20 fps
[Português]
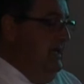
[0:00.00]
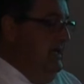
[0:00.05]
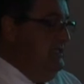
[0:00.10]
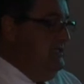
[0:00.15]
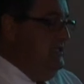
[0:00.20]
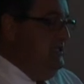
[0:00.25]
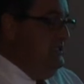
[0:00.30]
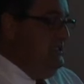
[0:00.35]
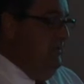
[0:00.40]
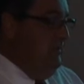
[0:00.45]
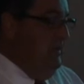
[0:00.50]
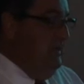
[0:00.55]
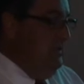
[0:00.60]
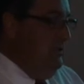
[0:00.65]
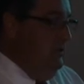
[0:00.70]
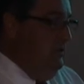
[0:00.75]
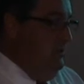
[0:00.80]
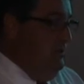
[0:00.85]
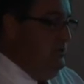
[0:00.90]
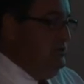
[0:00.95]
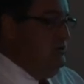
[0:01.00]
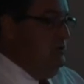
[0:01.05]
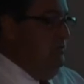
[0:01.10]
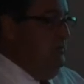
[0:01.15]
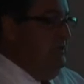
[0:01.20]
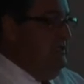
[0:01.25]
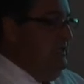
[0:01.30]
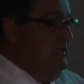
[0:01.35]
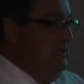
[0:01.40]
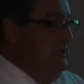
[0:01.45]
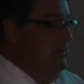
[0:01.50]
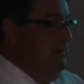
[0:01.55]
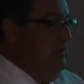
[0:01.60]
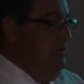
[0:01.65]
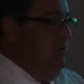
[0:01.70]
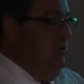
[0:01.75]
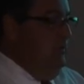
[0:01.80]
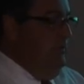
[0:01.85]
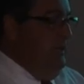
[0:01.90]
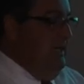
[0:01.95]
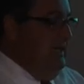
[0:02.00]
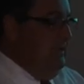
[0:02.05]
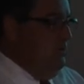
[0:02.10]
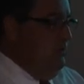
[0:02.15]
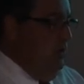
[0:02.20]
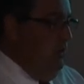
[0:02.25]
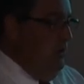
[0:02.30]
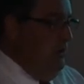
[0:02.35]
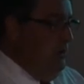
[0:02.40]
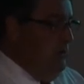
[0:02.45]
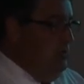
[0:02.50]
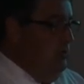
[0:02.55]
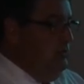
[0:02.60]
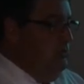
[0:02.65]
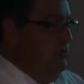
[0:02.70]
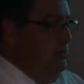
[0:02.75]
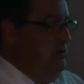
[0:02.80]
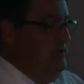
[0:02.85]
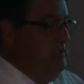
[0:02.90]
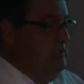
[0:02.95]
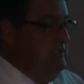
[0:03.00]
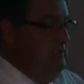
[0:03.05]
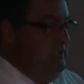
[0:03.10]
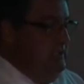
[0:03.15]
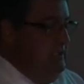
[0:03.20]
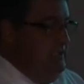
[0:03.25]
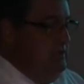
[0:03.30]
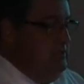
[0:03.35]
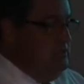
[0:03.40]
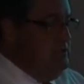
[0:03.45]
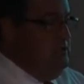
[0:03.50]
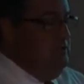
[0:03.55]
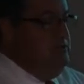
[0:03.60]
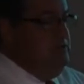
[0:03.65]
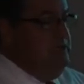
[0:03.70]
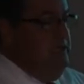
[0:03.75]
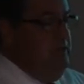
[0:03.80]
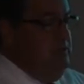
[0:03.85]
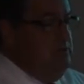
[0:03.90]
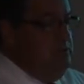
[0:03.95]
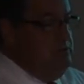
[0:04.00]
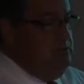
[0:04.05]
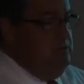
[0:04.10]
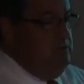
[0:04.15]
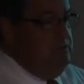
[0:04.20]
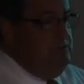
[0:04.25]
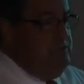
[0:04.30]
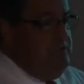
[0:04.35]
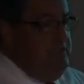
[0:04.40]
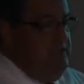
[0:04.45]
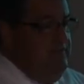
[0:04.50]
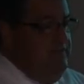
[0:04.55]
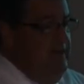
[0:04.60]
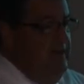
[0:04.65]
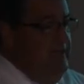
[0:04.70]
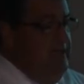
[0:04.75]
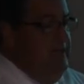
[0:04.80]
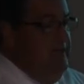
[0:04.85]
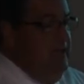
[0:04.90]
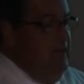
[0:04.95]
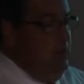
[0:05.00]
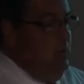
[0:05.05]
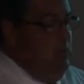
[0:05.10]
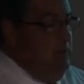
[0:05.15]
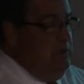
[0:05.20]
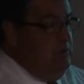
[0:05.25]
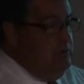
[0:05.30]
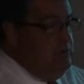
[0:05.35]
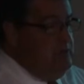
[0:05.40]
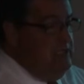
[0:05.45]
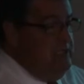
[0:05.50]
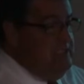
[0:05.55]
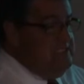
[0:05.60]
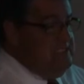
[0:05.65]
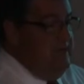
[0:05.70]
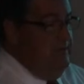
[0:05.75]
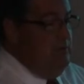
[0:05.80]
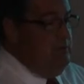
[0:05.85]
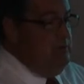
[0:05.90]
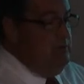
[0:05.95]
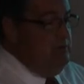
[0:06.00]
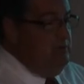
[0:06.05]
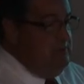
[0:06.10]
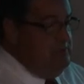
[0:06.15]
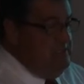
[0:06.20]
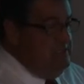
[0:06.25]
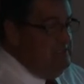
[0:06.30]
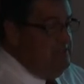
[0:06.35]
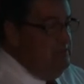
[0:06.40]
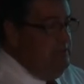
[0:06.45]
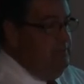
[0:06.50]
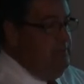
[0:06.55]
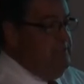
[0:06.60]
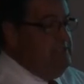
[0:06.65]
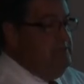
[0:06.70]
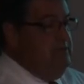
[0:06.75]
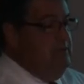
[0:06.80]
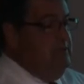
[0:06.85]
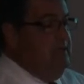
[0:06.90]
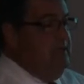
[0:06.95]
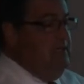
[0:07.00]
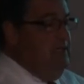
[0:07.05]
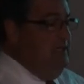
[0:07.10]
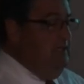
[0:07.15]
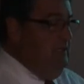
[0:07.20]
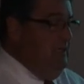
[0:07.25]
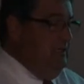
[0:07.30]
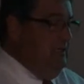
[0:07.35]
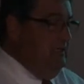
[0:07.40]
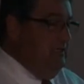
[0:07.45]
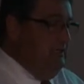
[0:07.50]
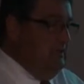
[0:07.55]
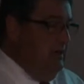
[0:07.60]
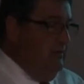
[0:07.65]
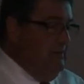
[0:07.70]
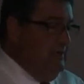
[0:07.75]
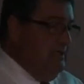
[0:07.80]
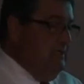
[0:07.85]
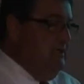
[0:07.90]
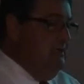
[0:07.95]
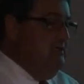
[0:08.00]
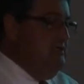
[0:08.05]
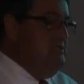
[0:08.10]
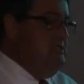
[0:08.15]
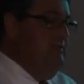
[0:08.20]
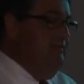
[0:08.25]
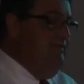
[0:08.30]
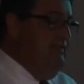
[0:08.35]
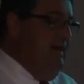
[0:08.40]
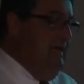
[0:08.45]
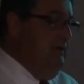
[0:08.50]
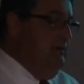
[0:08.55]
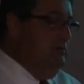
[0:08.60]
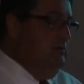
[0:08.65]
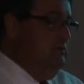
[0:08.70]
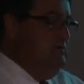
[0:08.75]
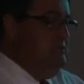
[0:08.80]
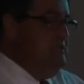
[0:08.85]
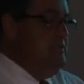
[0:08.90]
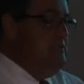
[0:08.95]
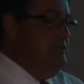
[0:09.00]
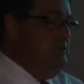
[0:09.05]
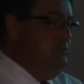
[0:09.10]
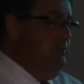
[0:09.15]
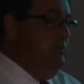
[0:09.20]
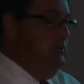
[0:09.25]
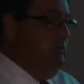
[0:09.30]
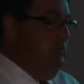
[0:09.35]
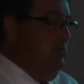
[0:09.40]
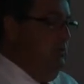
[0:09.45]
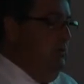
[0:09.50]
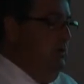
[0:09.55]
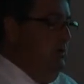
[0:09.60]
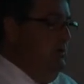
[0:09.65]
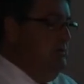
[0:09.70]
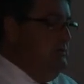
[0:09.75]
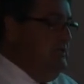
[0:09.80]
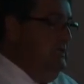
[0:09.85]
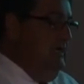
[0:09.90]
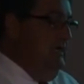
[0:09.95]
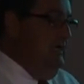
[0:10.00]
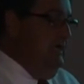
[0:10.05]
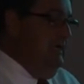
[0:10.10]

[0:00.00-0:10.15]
a gente aprendeu muito sobre tratamento operatório, controle de dano, cirurgia reconstrutiva, quando utilizar a monitorização de pressão intracraniana em trauma crânioencefálico. Todos esses protocolos,